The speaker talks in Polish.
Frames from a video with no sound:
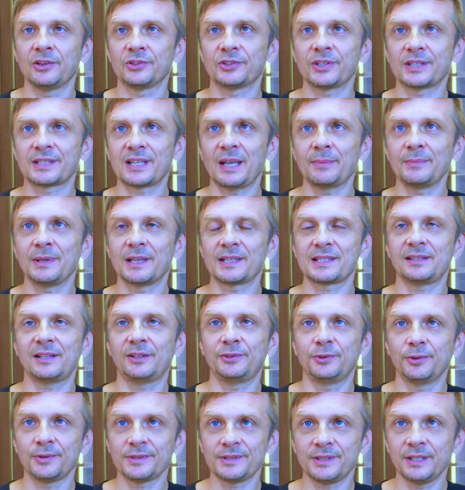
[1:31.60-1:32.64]
że zamiast
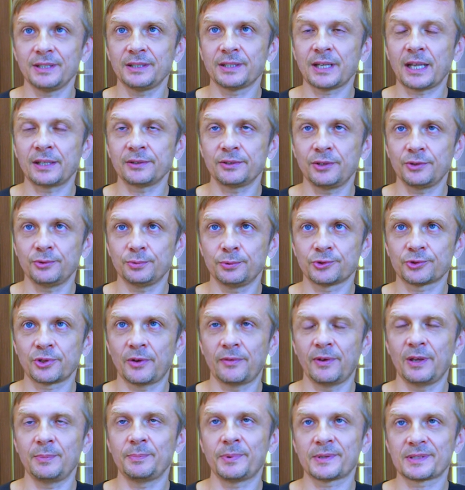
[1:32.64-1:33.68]
redukcji tkanki
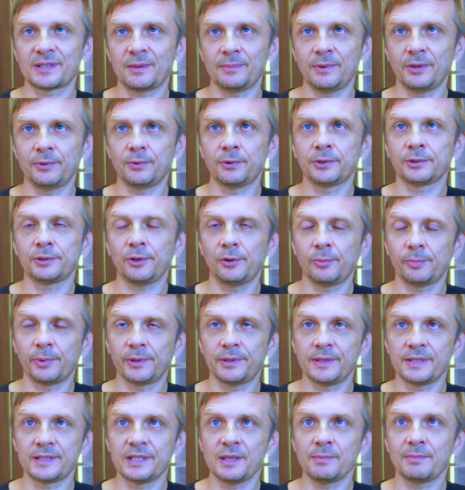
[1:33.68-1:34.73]
tłuszczowej po zabiegu
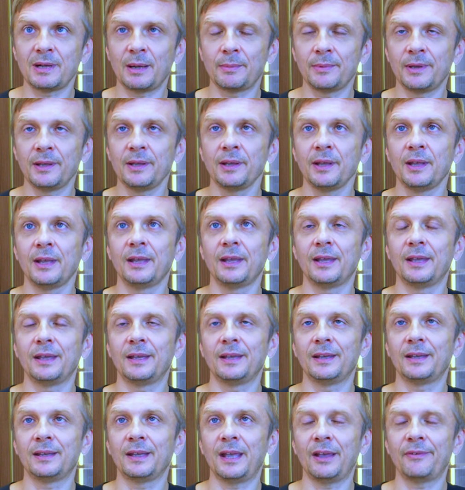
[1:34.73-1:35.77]
kryolizy mamy
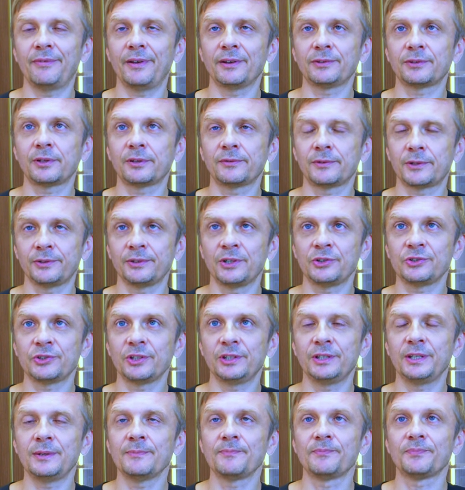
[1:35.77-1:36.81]
e, efekt odwrotny,
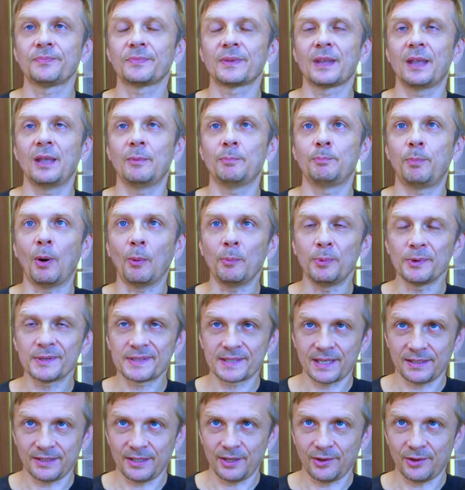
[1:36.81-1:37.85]
czyli
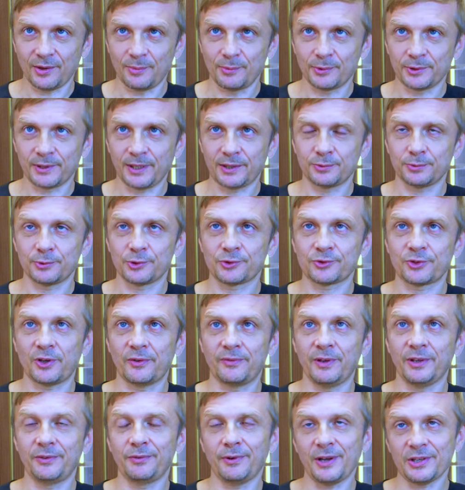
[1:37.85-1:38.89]
pobudzenie komórek
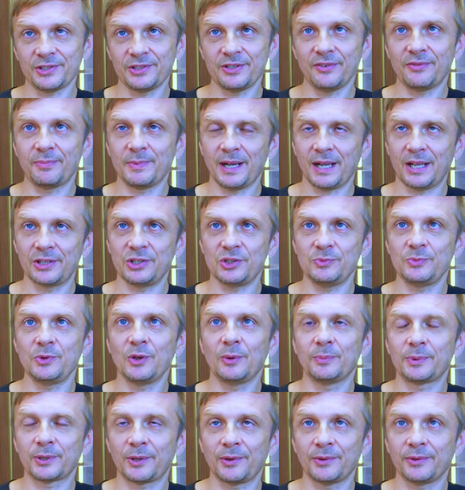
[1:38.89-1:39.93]
tłuszczowych właśnie w
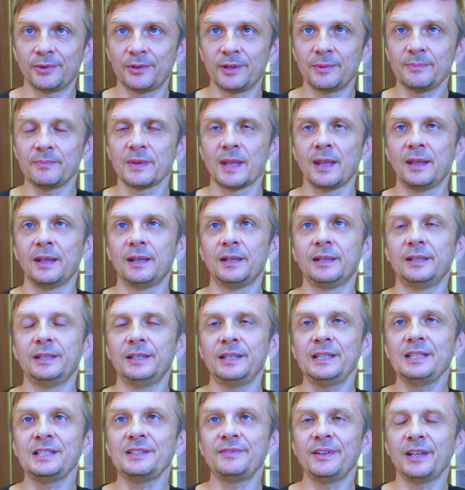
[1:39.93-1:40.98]
mechanizmie obronnym
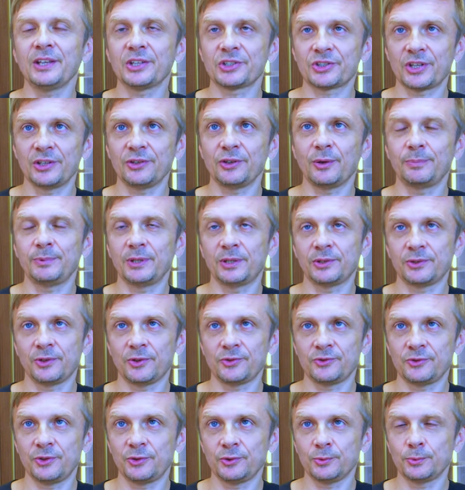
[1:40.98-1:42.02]
i zwiększenie
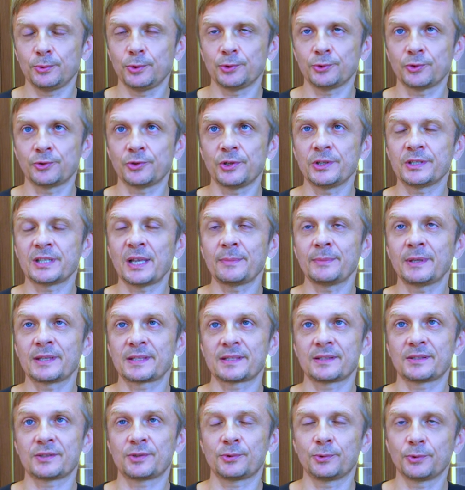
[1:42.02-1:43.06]
objętości tłuszczu, czyli
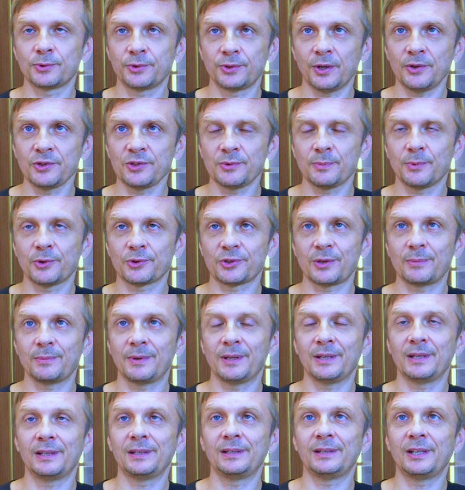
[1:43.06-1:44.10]
zamiast schudnąć
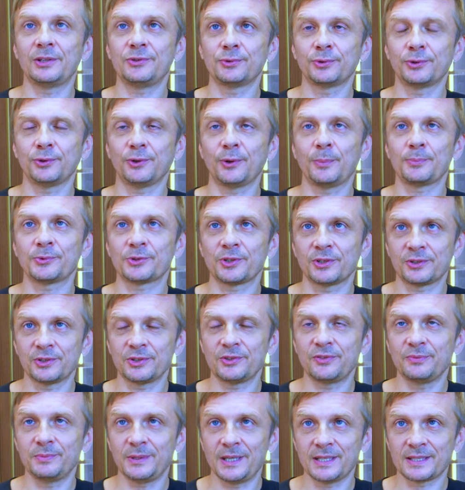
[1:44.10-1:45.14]
możemy leciutko
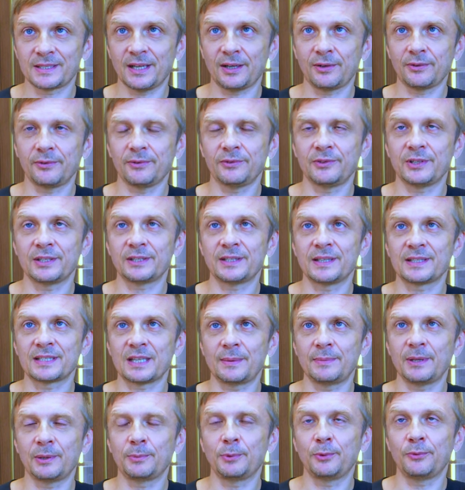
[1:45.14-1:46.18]
przetyć w miejscach, gdzie ten
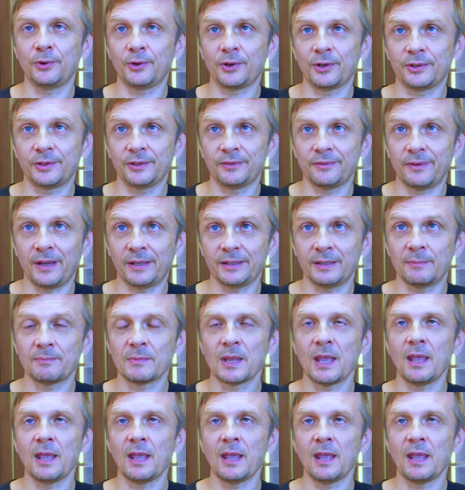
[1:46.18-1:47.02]
zabieg był wykonywany.